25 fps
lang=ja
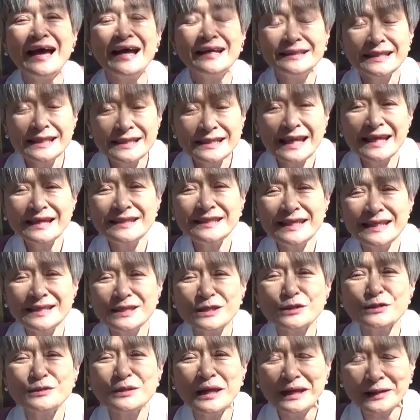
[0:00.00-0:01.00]

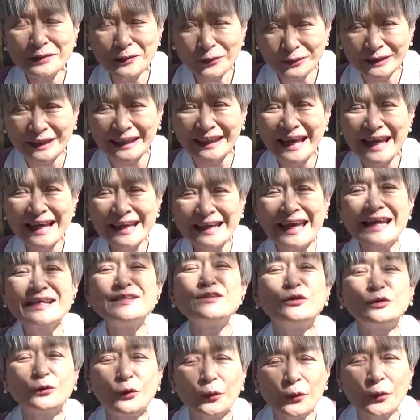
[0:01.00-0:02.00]
2020年度に継
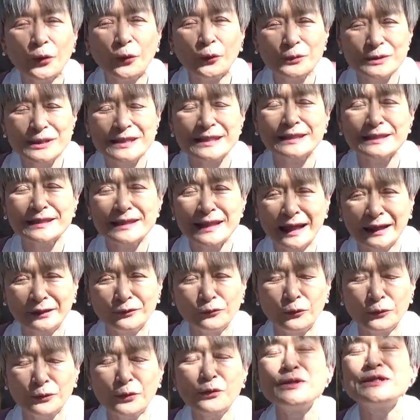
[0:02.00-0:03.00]
続雇用をあの
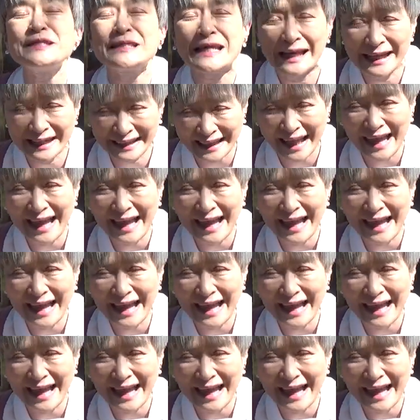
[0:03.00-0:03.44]
拒否され